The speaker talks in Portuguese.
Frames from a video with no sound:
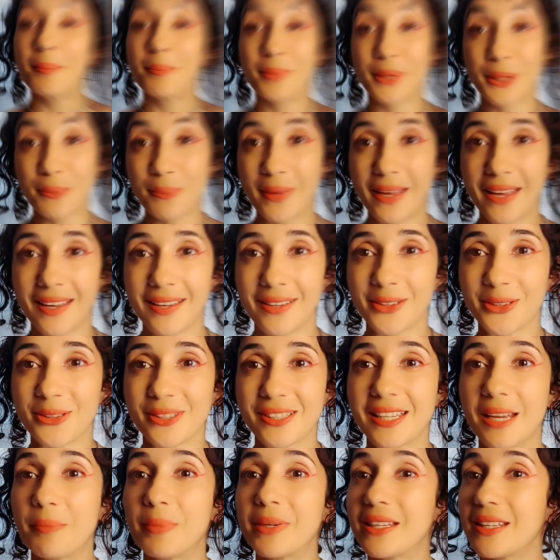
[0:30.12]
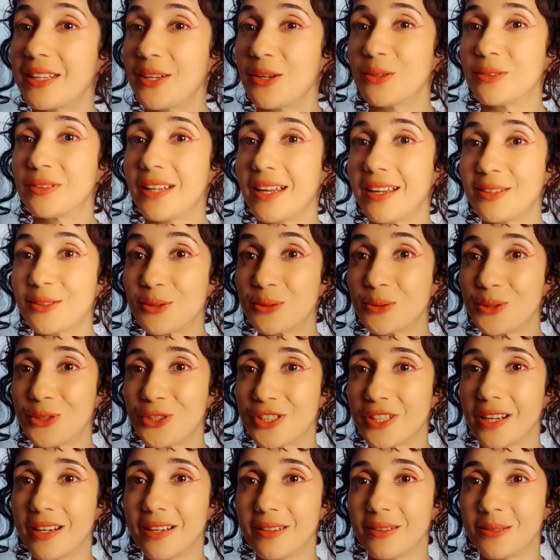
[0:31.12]
Primeiro, sempre que eu deito no
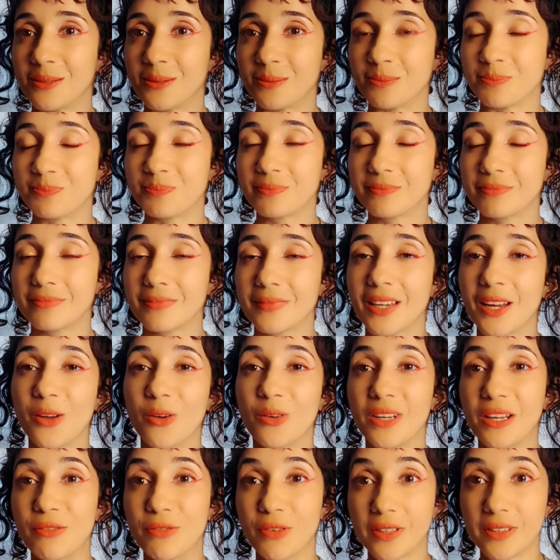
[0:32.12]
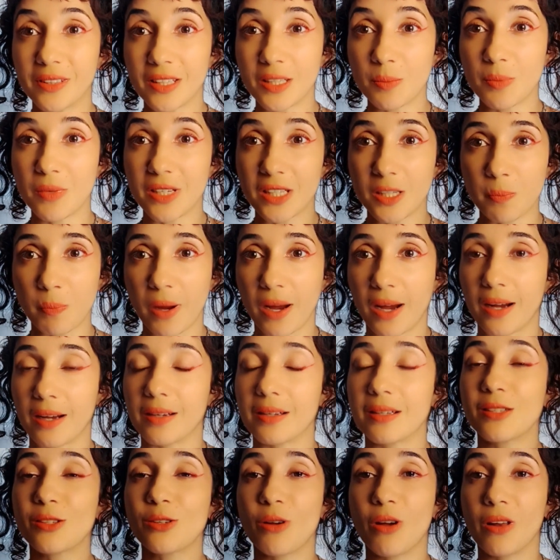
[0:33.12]
chão, eu levanto as minhas
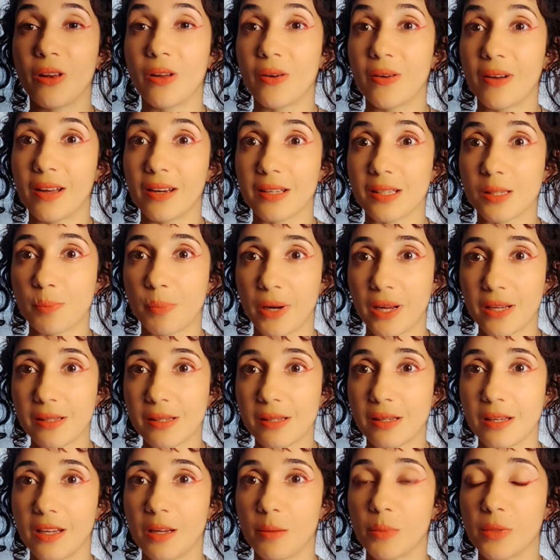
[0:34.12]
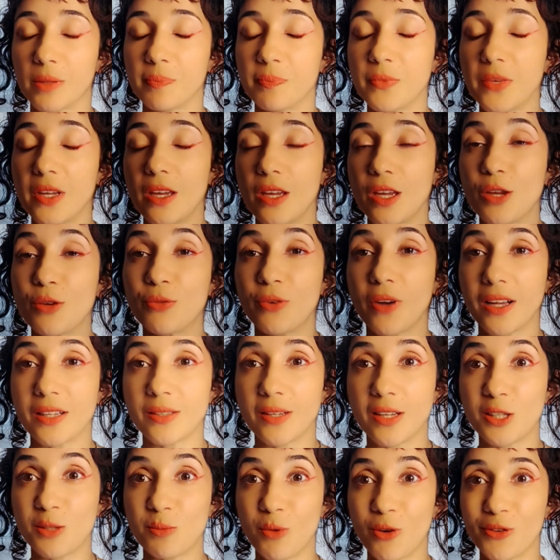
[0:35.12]
pernas, coloco elas para cima e
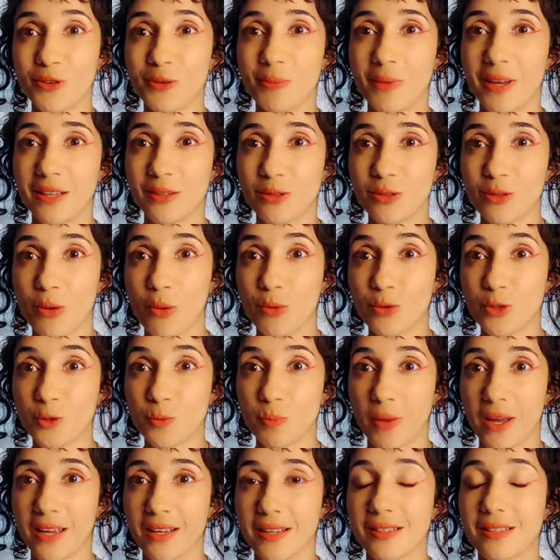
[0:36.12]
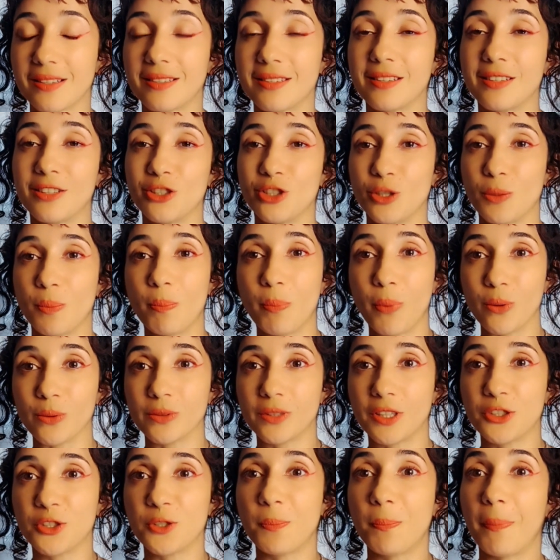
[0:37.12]
faço esses movimentos com os pés de
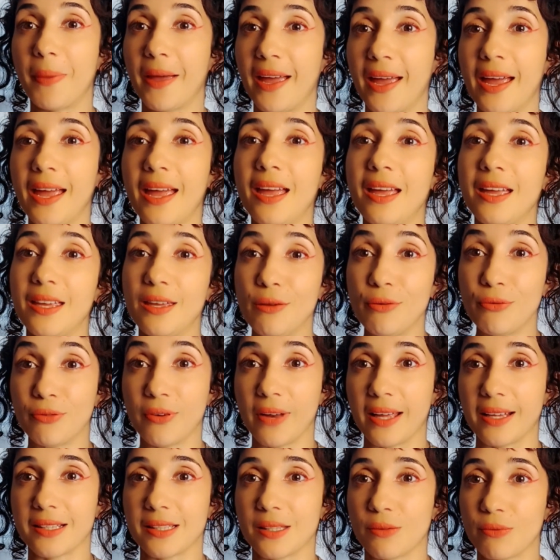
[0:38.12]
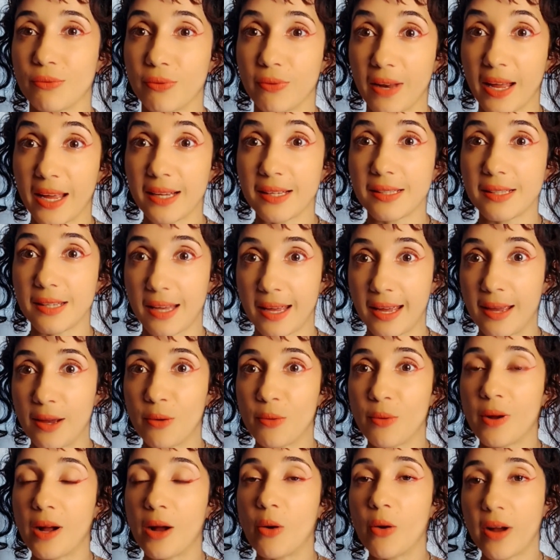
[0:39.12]
ponta de pé e flex. Flex é
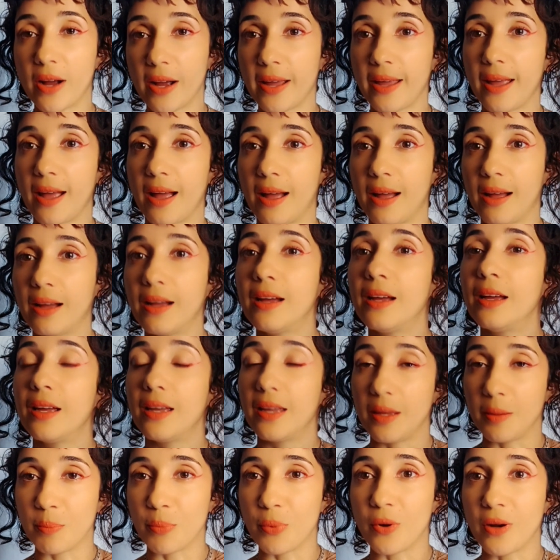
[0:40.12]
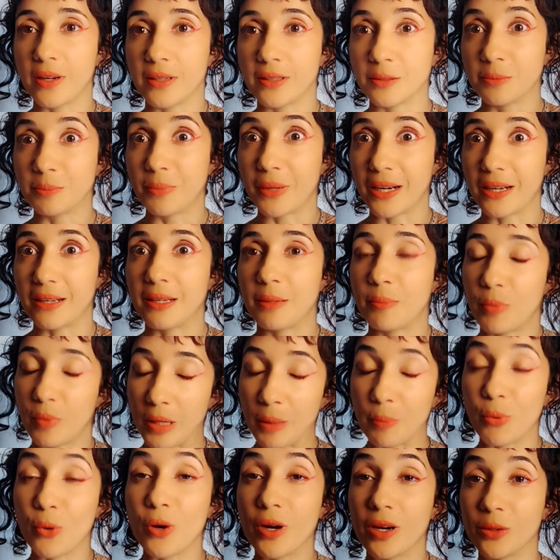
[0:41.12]
o calcanhar empurrando, pra,
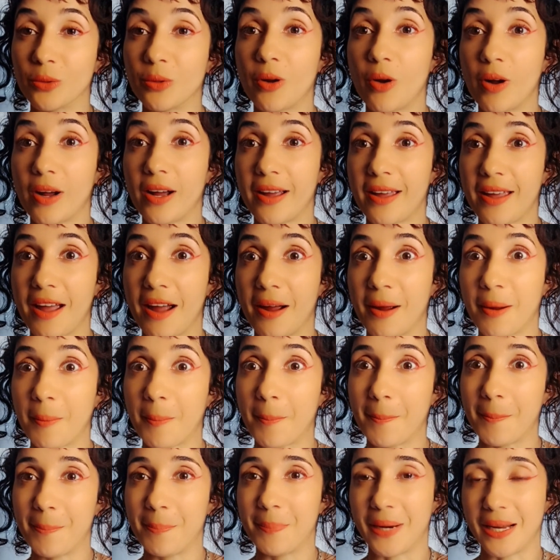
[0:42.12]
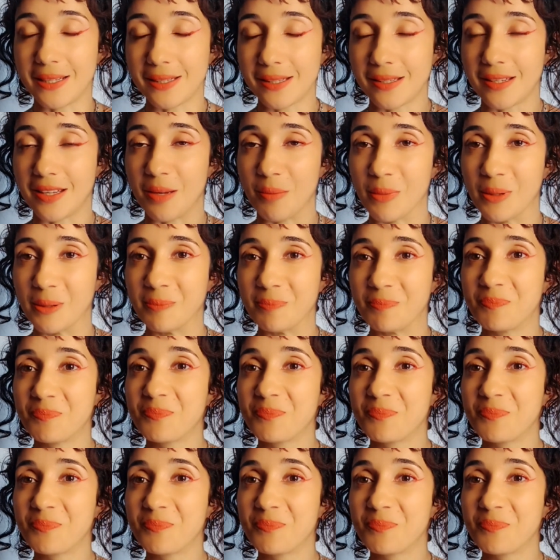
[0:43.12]
empurrando o calcanhar para cima.